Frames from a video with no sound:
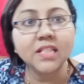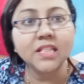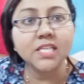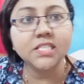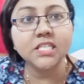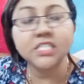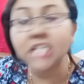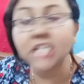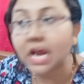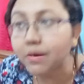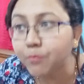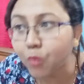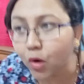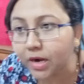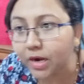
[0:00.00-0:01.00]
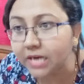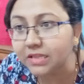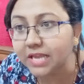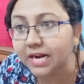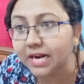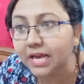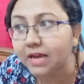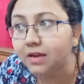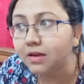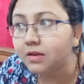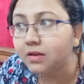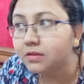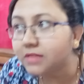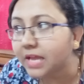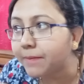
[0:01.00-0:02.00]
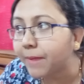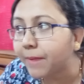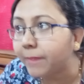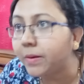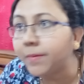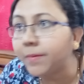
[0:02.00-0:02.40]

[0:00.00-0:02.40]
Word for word: দিচ্ছে যার বরের দ্বারা তার বাবা মা